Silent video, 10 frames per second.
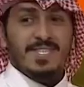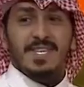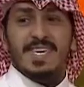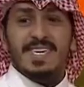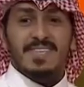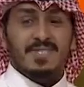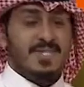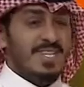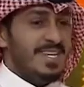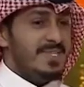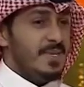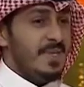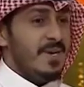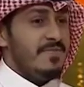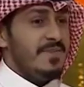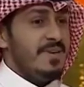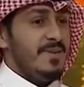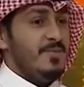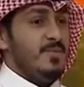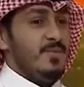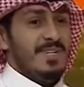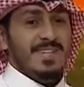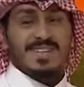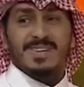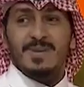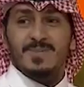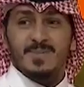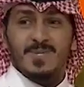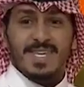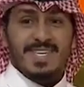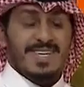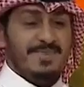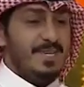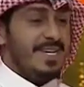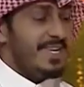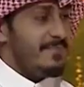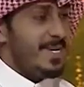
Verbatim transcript: شاكر جدا على الاستضافة وقناة روتانا ما هي غريبة